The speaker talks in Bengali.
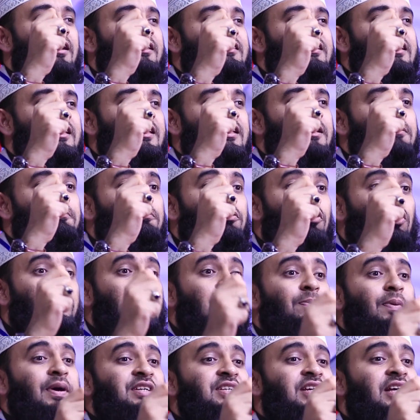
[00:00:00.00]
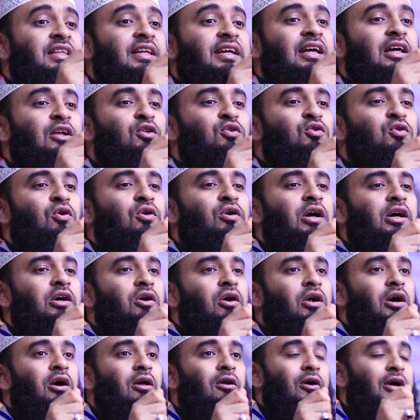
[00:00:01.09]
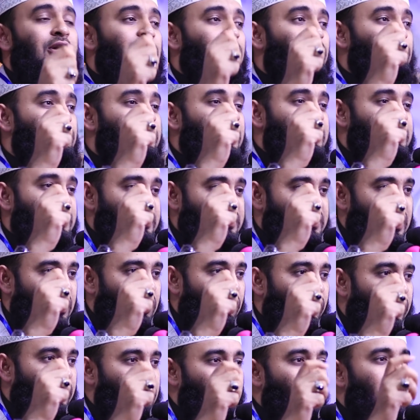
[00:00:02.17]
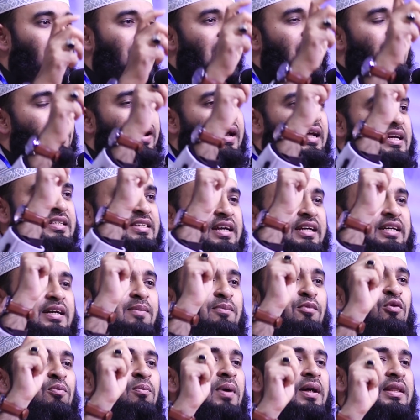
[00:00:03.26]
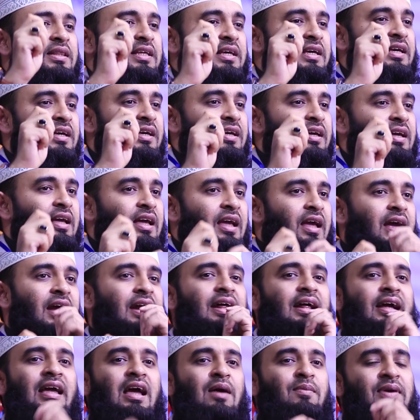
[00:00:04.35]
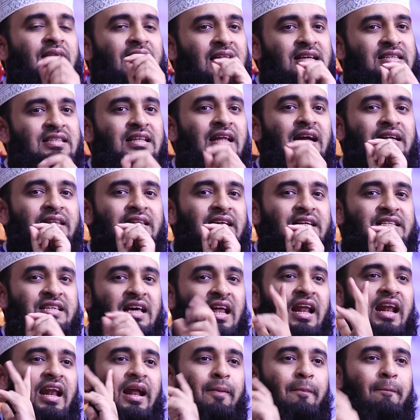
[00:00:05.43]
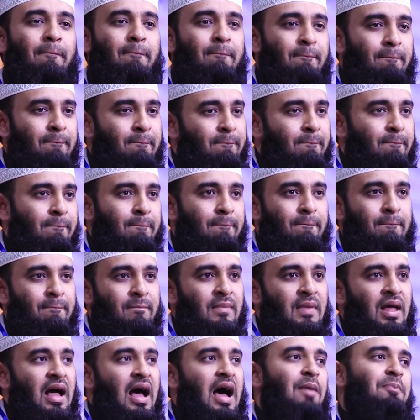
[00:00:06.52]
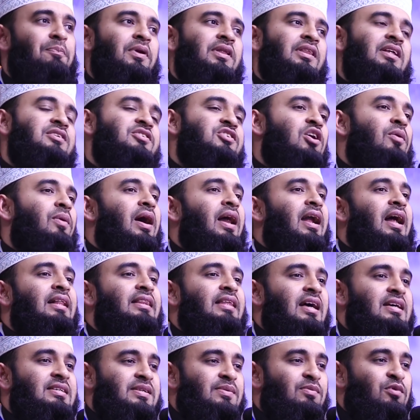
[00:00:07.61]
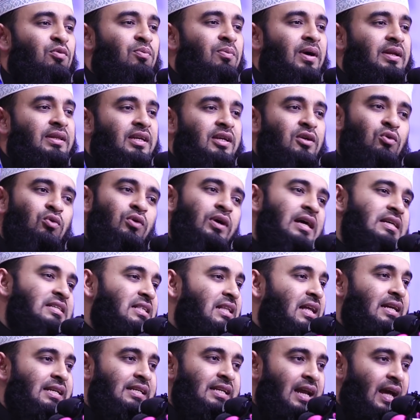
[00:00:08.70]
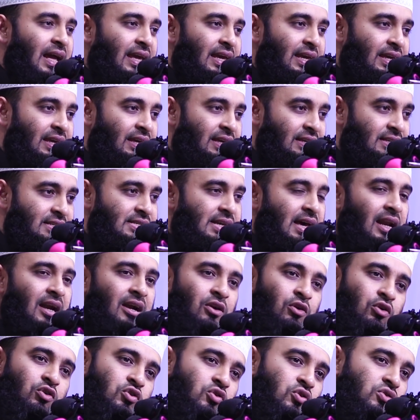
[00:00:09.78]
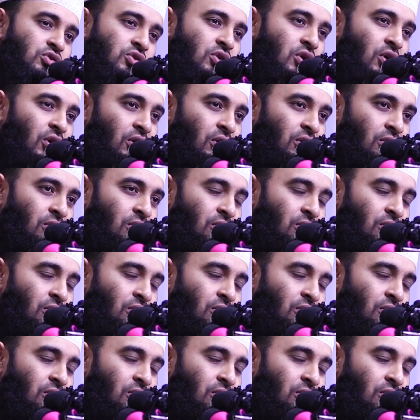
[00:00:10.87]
বাতি প্রদীপের সাথে কেন তুলনা করা হলো একটু বোঝার চেষ্টা করেন ধরেন আমার কাছে একটা মোমবাতি এটাকে আমি গ্যাস লাইট দিয়ে জ্বালালাম আপনাদের সবার হাতে আছে মোমবাতি কোনো গ্যাস লাইট নাই জ্বালানোর সুযোগও